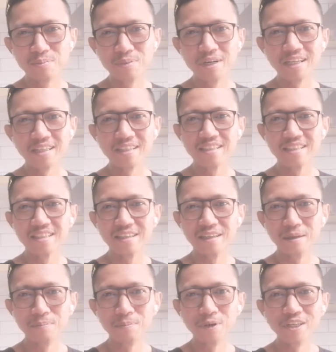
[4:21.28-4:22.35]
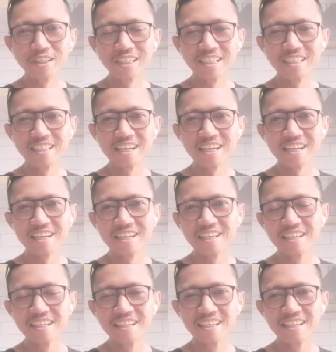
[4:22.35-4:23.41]
Perth airport kasi,
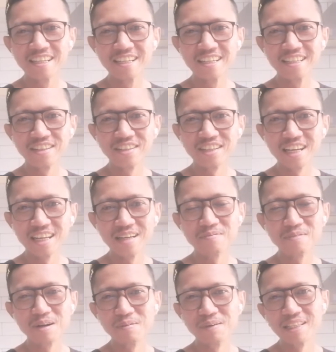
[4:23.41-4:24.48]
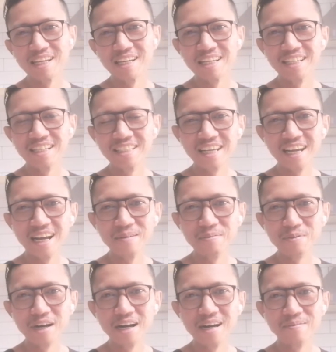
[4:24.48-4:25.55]
yun nga, nagmamadali na siya
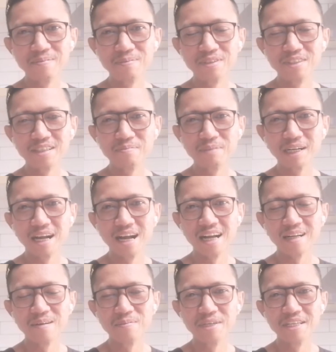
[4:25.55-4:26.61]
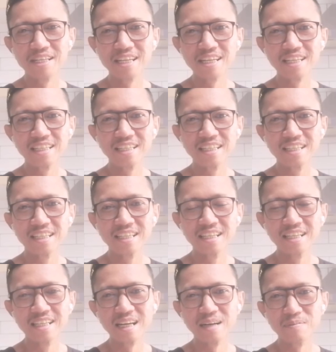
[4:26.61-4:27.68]
mo, hapon ah, na yung ano, magagabi na eh.
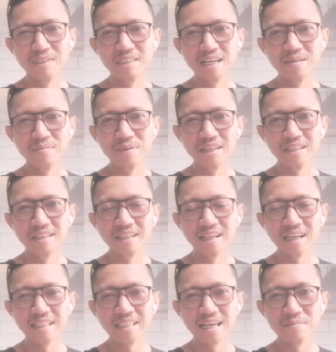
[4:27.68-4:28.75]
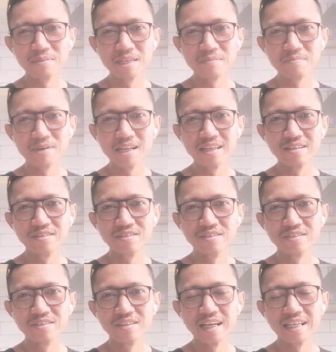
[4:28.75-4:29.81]
Sabi sa amin, kasama niya pala
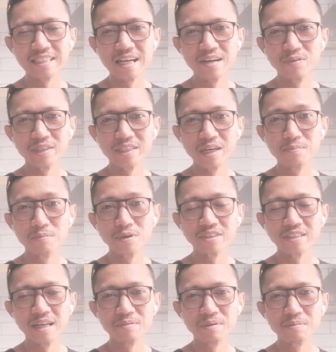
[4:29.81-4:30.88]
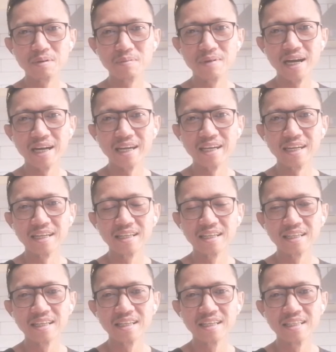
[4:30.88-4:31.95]
yung asawa niya, yung boss namin babae.
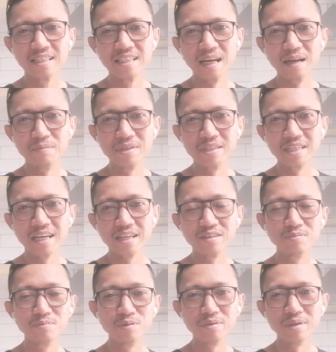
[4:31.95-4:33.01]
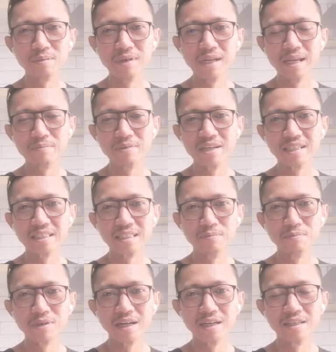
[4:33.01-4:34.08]
Sabi niya yung bumibili pa ng
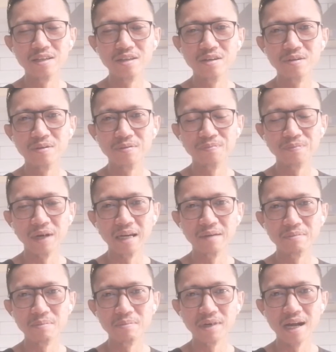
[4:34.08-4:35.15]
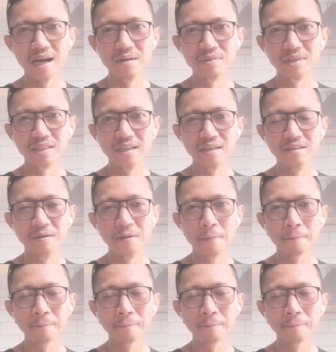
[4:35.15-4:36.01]
SIM card niyo para may magamit kayo.